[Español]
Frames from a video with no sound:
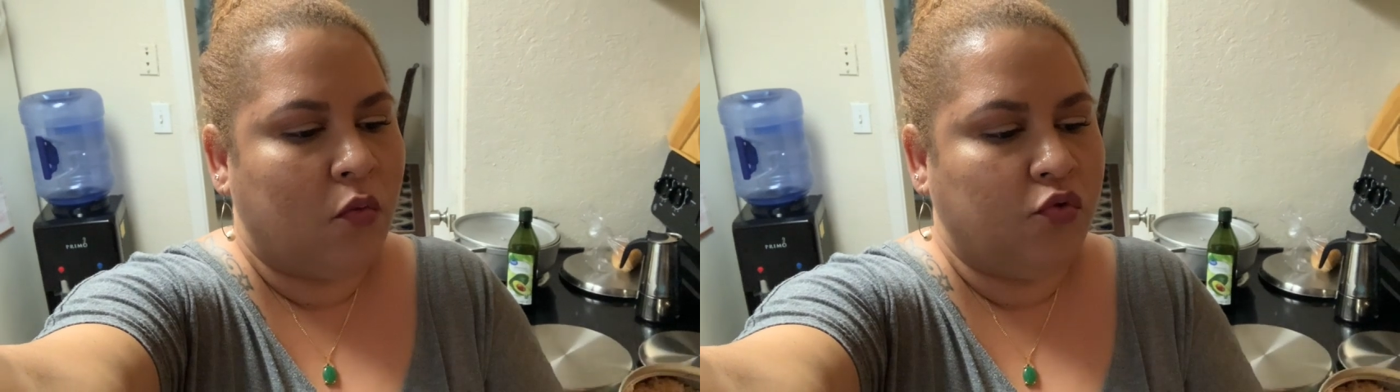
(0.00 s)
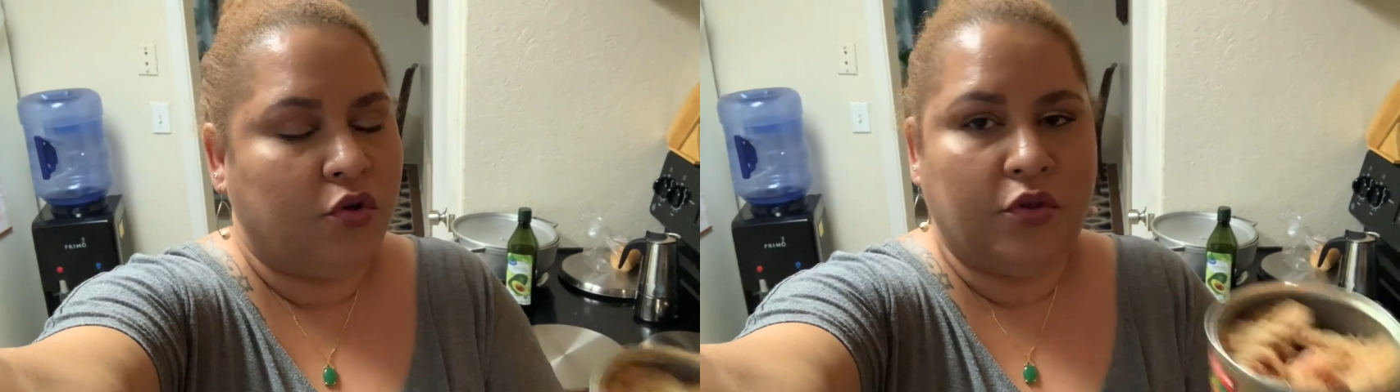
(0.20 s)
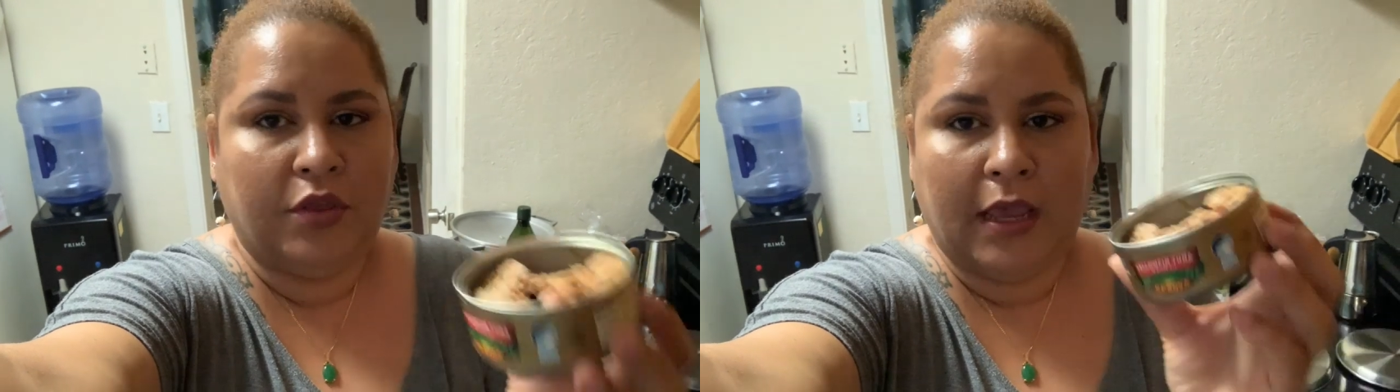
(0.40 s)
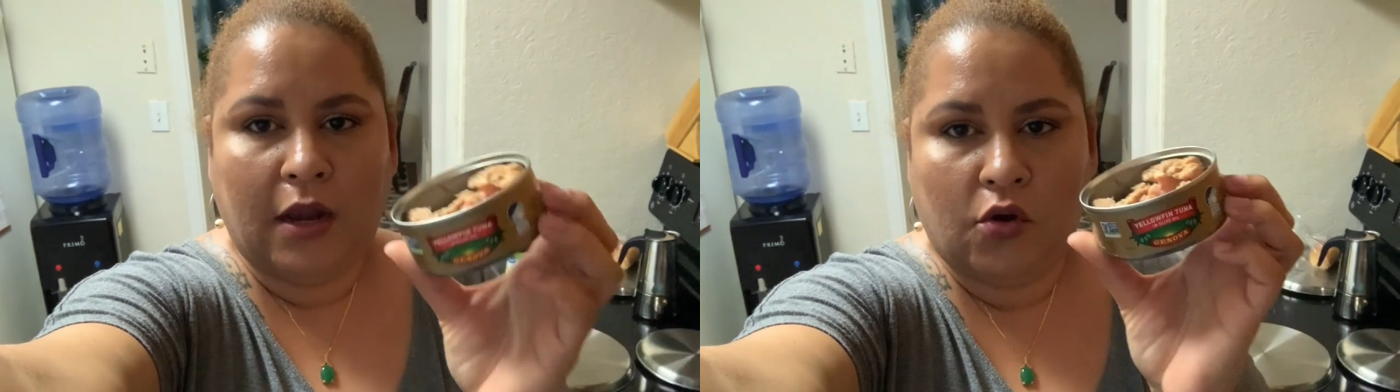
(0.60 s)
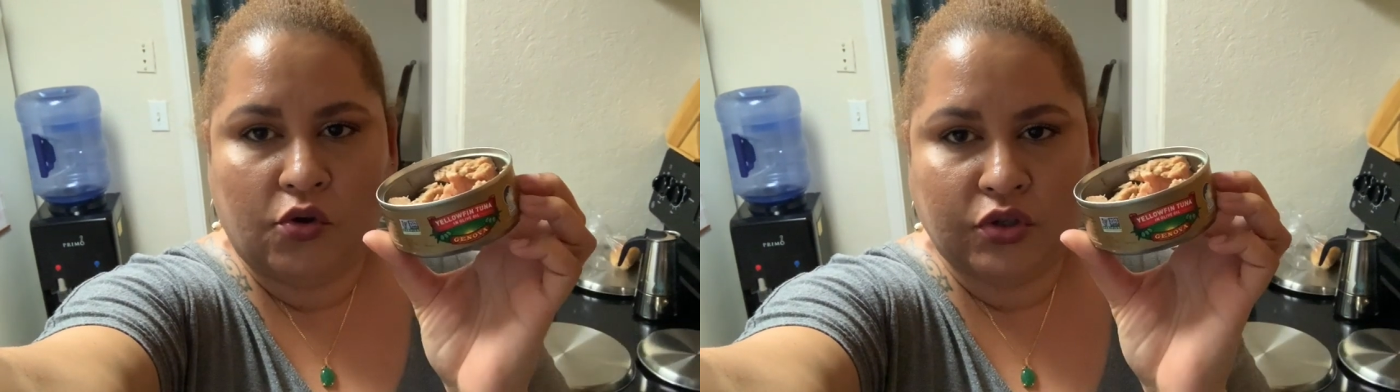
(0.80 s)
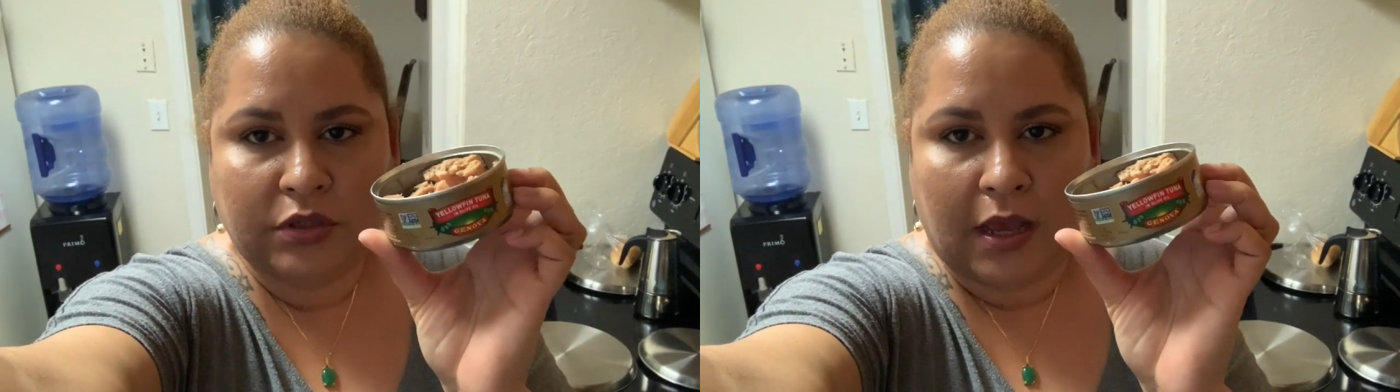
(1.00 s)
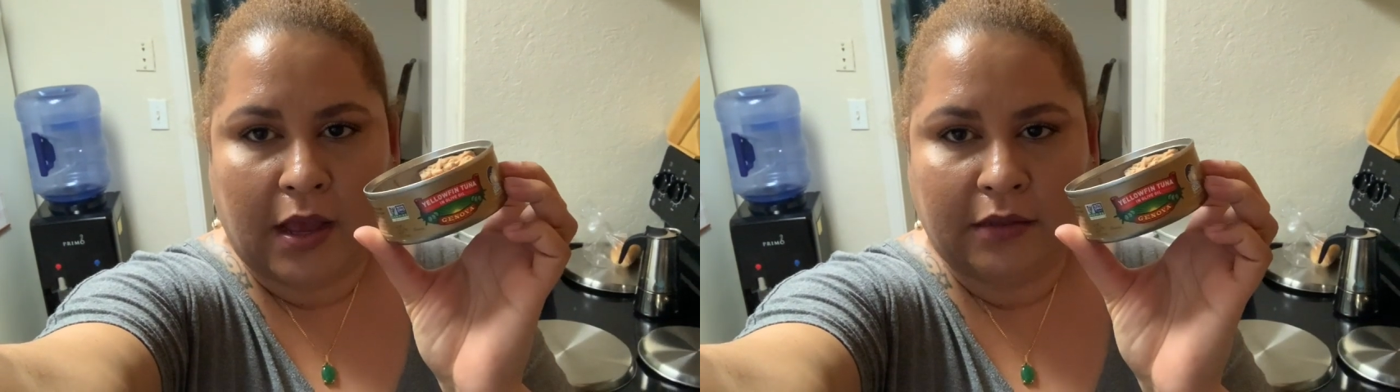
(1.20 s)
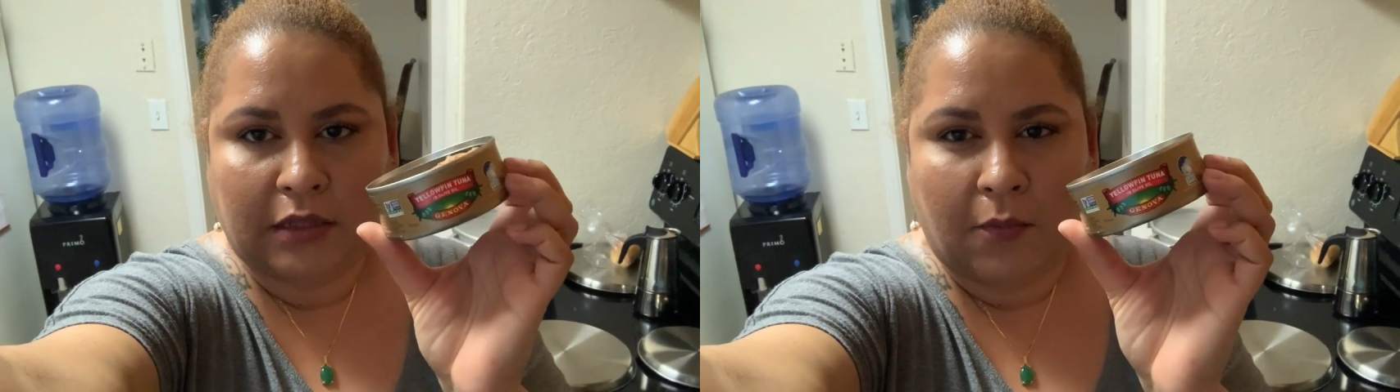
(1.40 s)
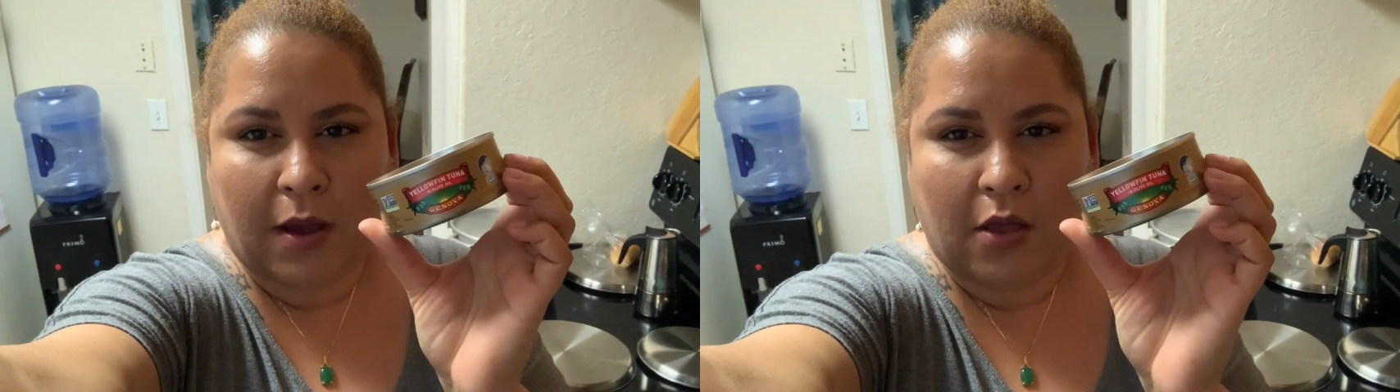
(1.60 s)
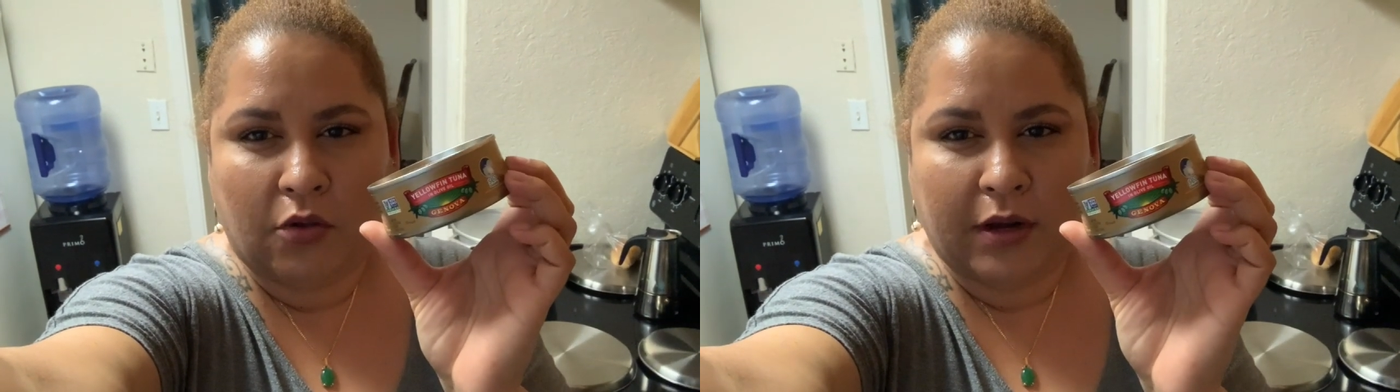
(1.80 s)
uno de los ah,
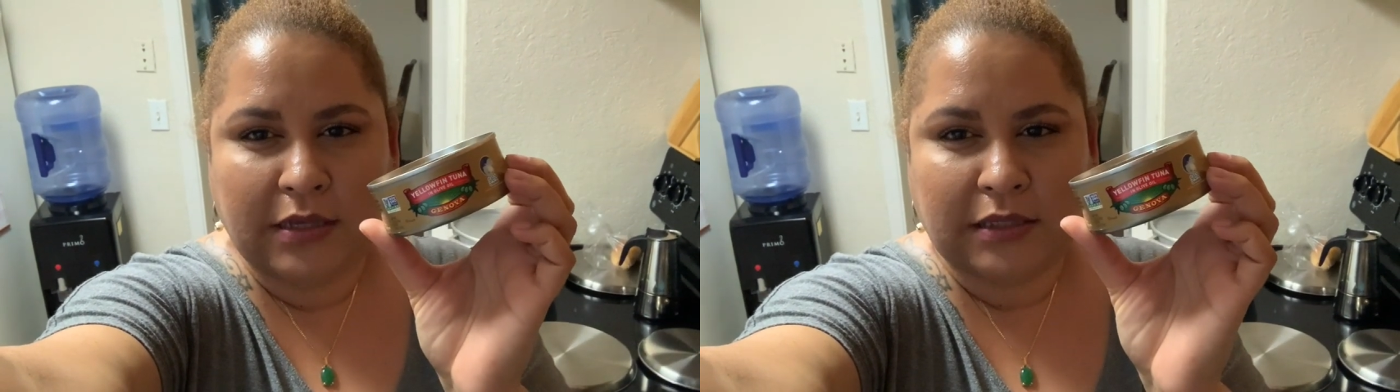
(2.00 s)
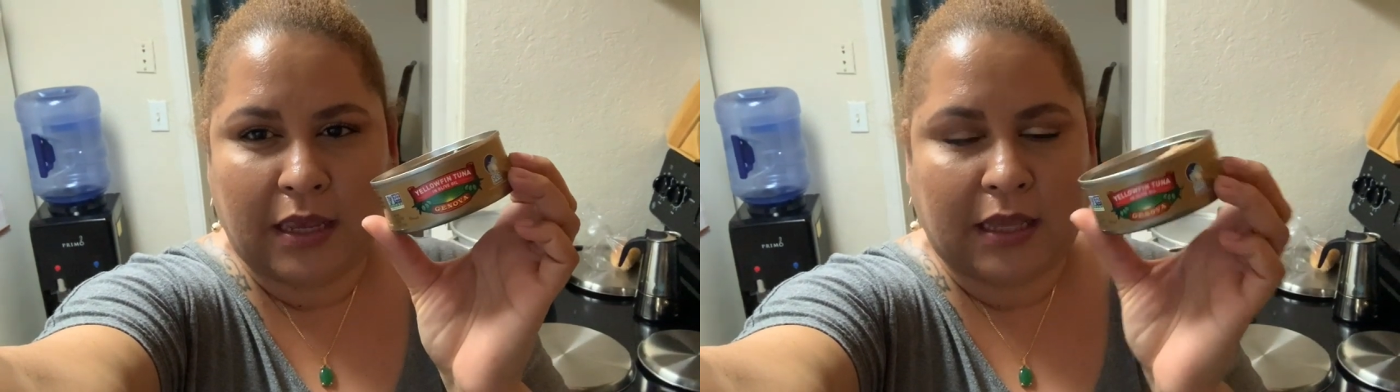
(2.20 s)
trabajadores